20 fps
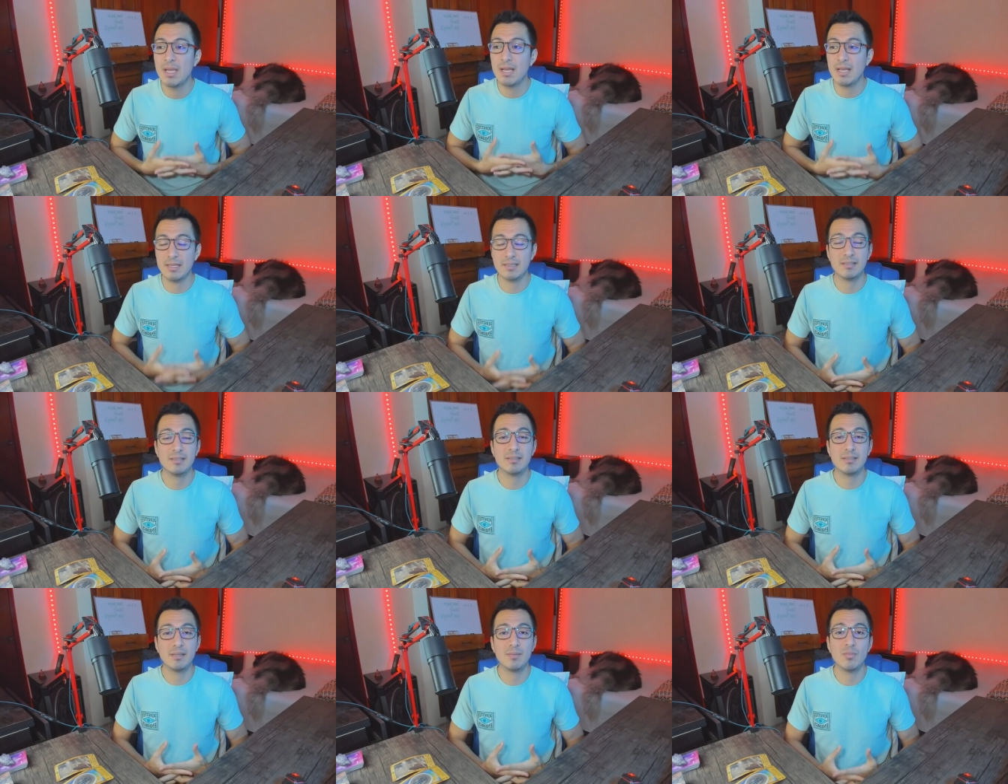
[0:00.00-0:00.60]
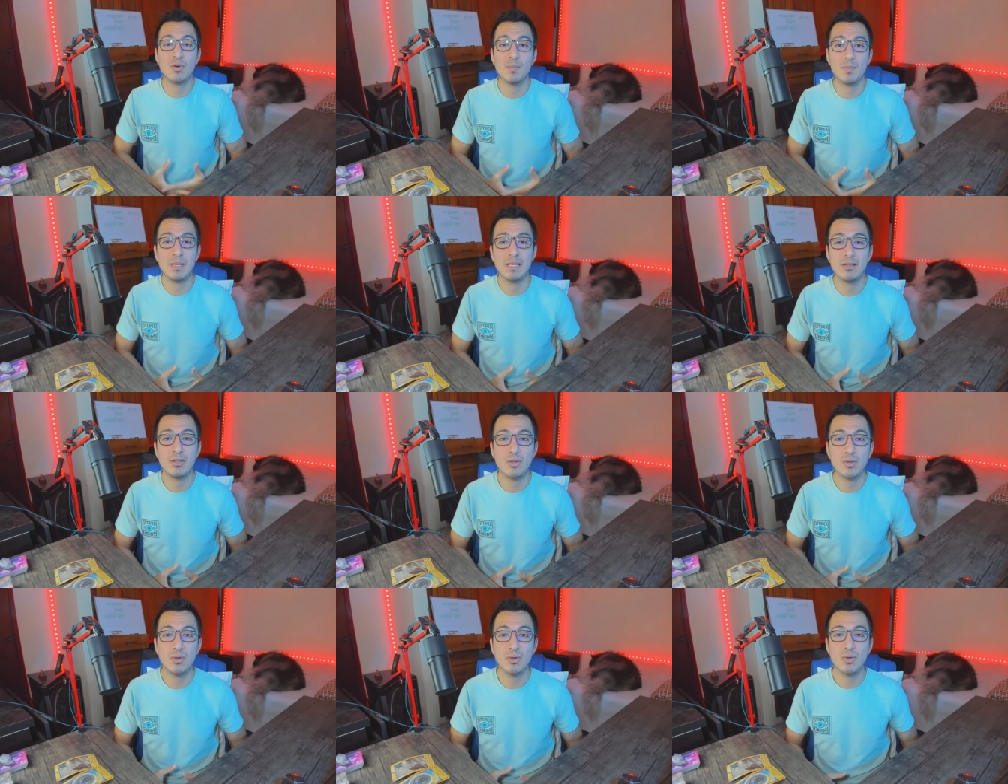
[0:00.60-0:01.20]
este es el
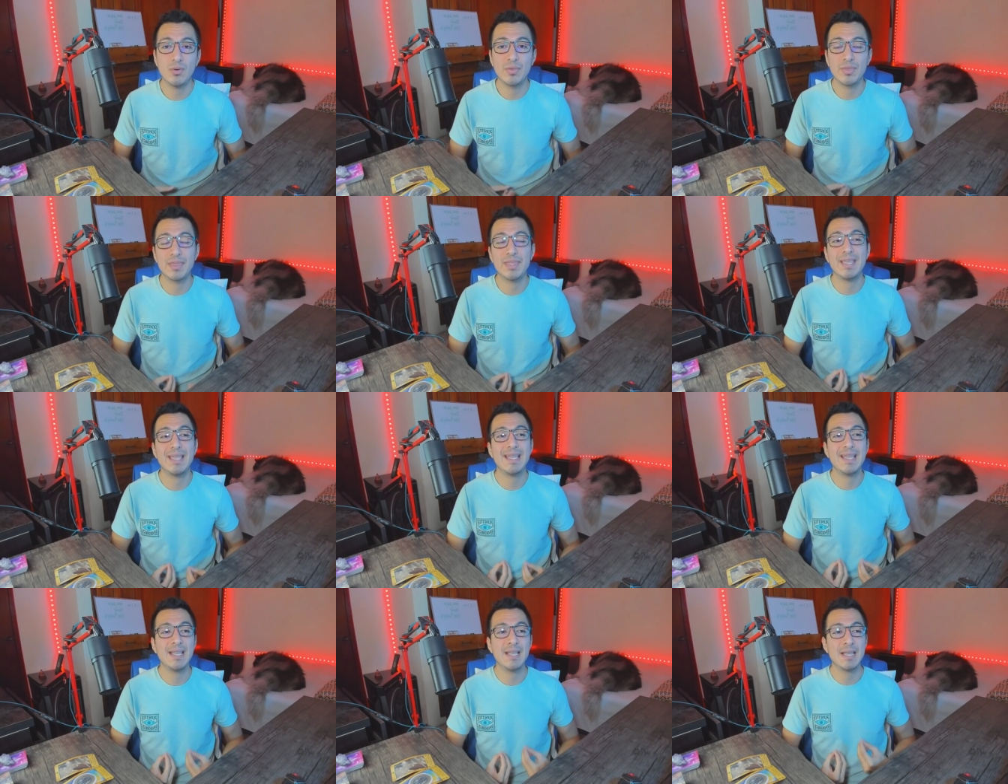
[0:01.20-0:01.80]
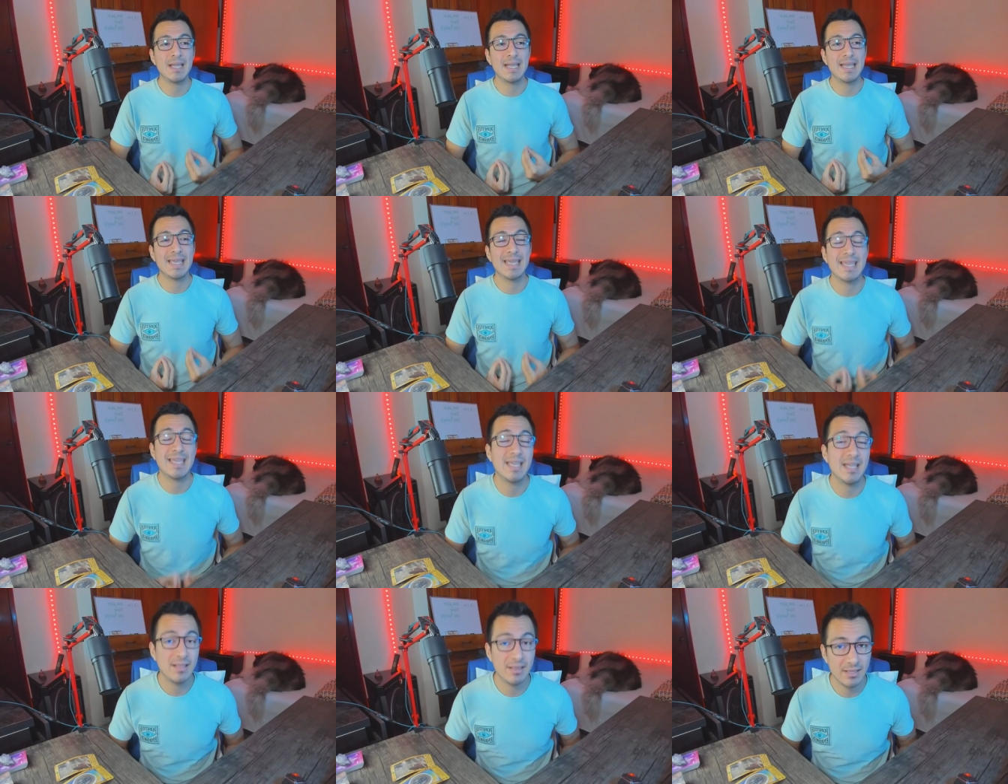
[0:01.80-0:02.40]
momento de
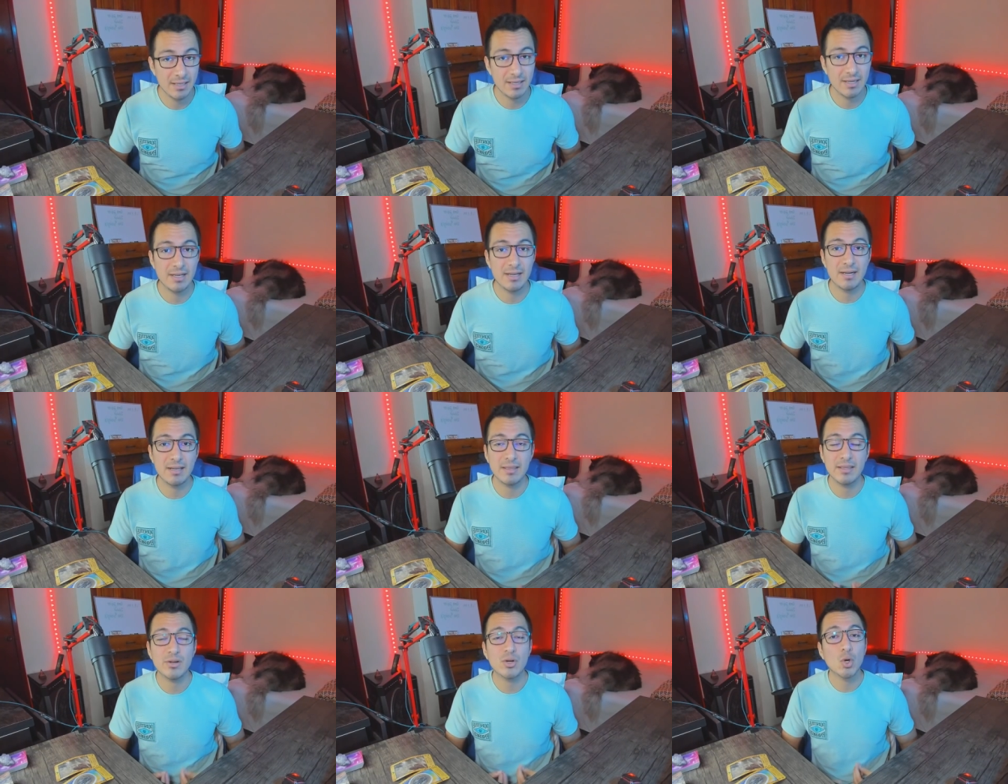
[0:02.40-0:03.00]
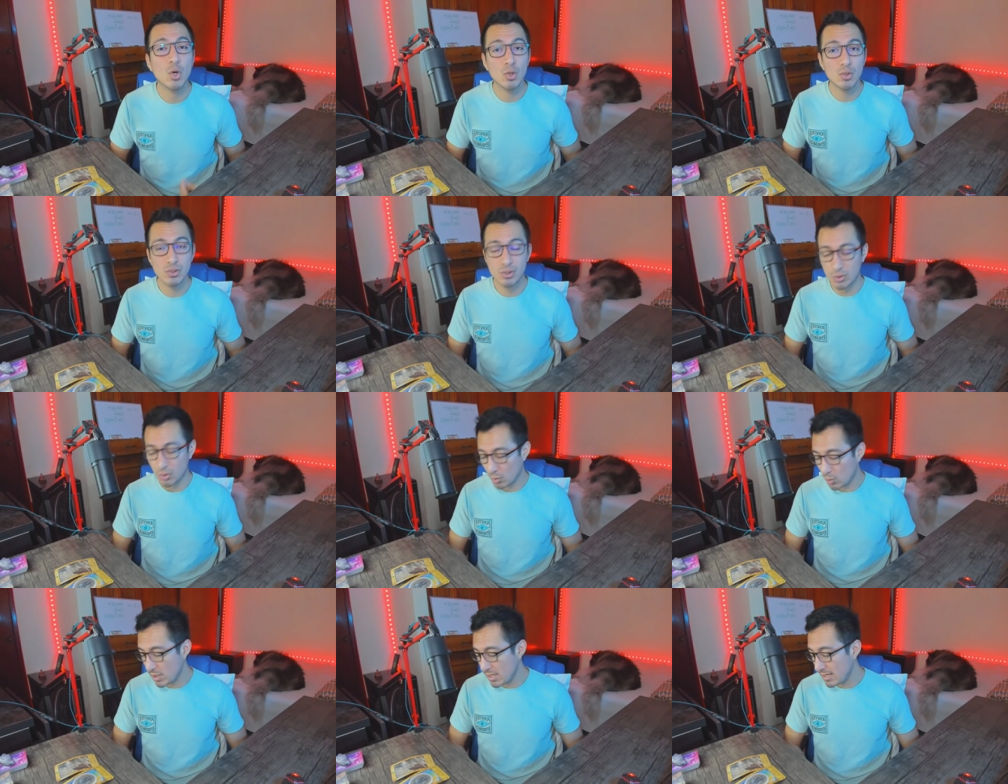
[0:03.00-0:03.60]
generar, de
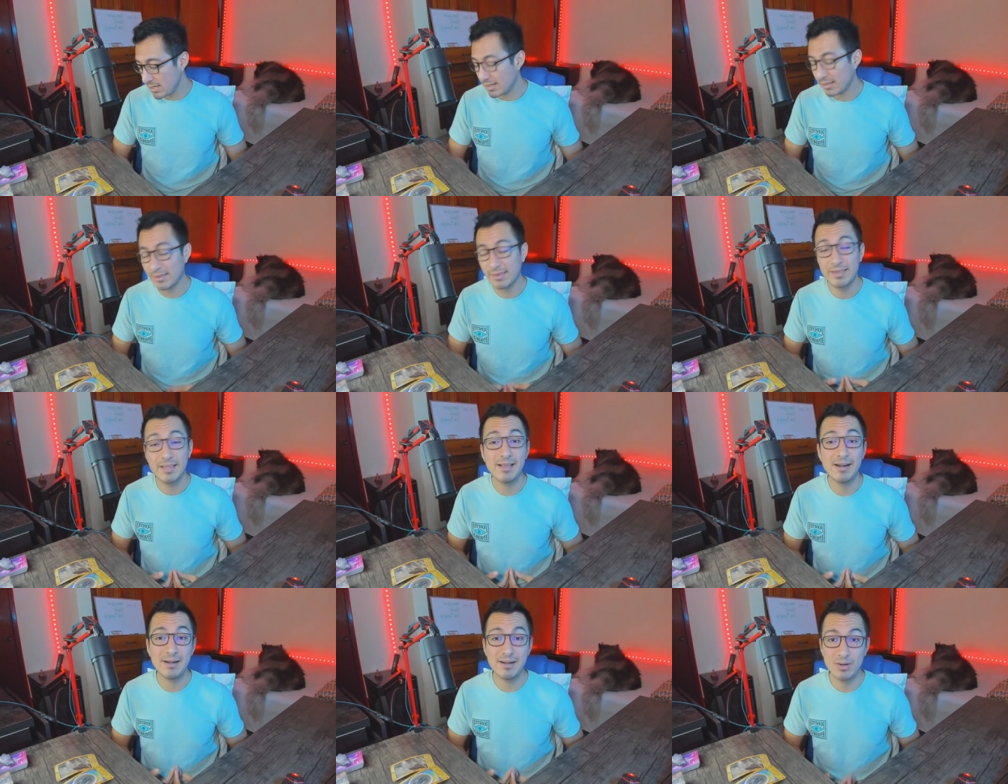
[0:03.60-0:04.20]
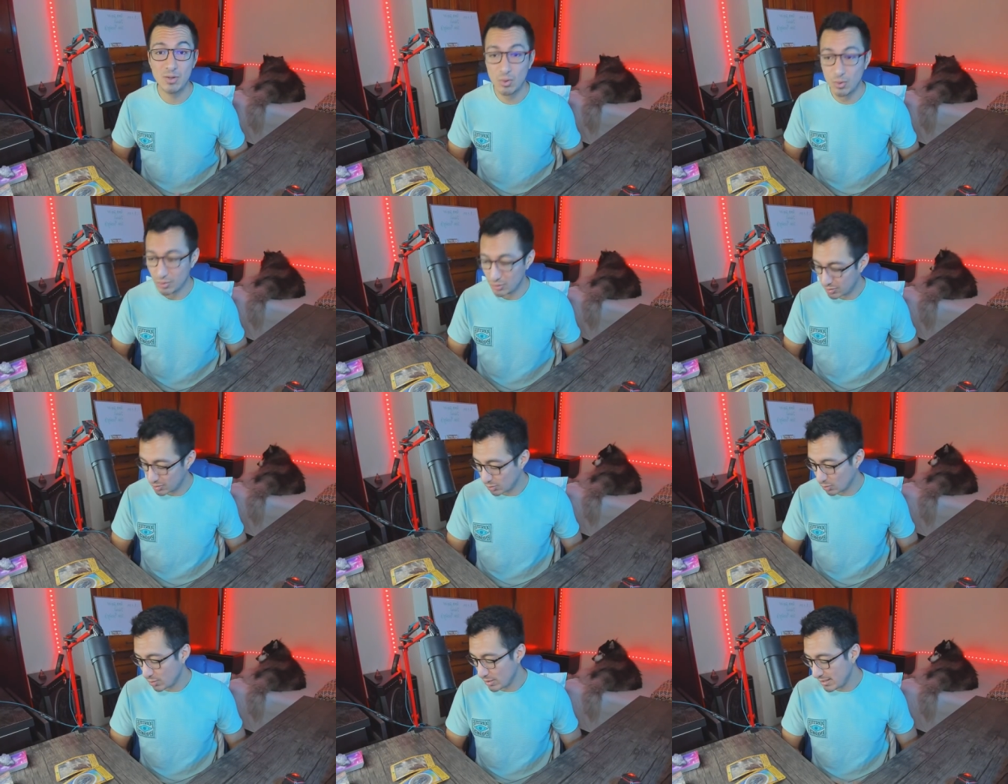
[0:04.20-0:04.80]
construir, de
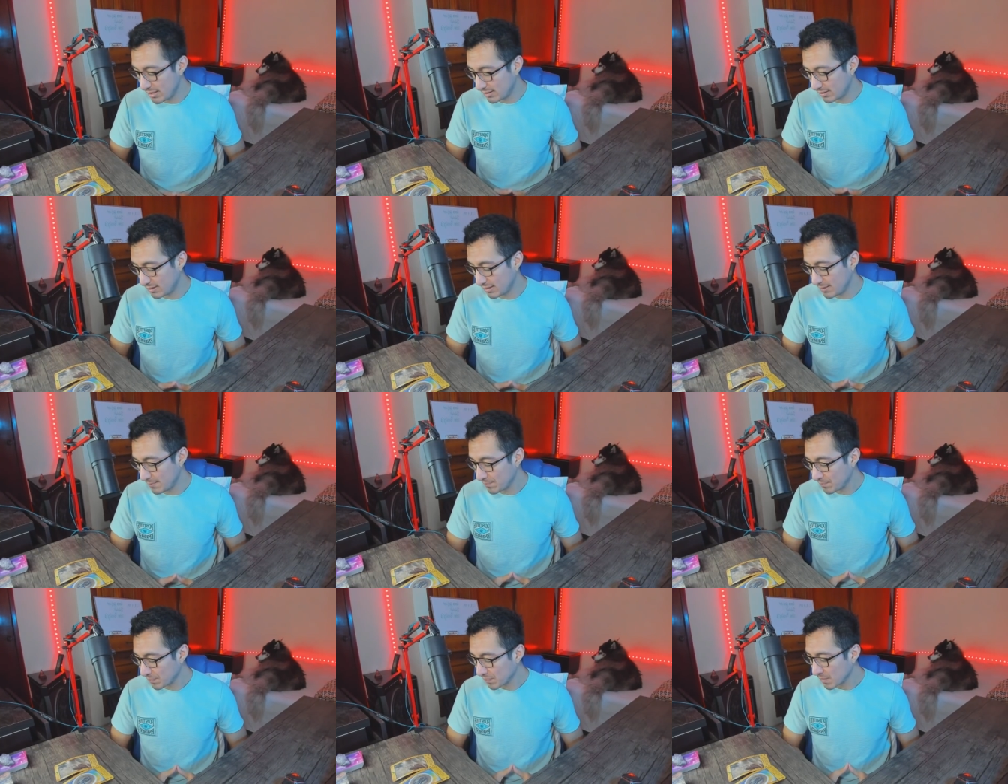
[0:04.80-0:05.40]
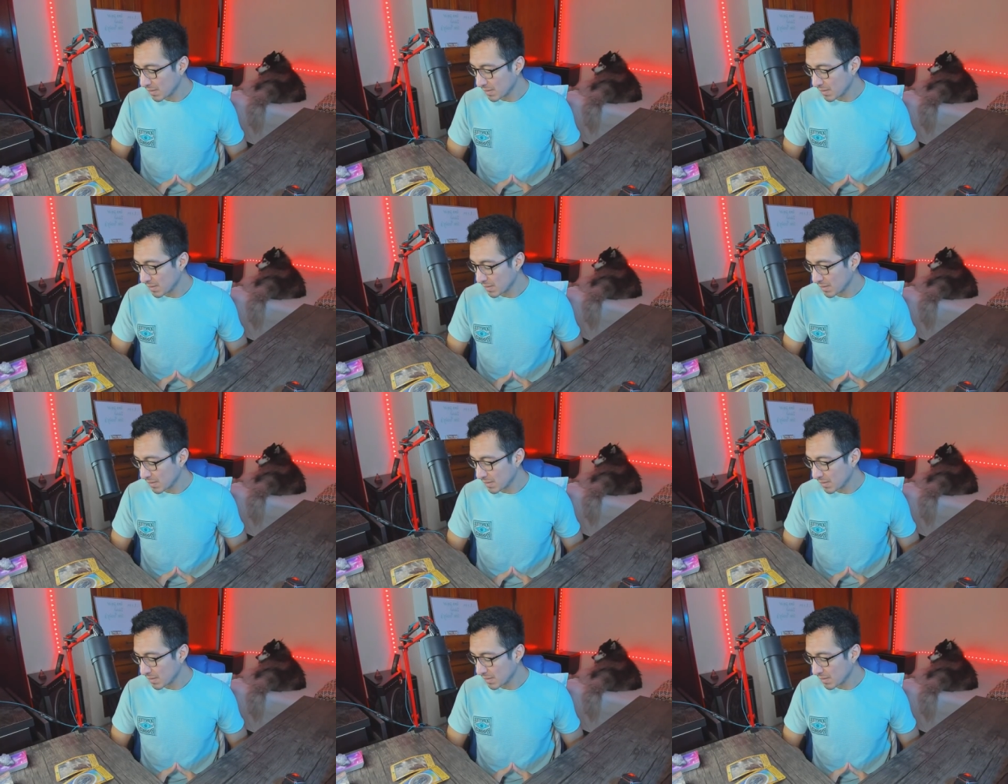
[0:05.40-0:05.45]
reconstruirte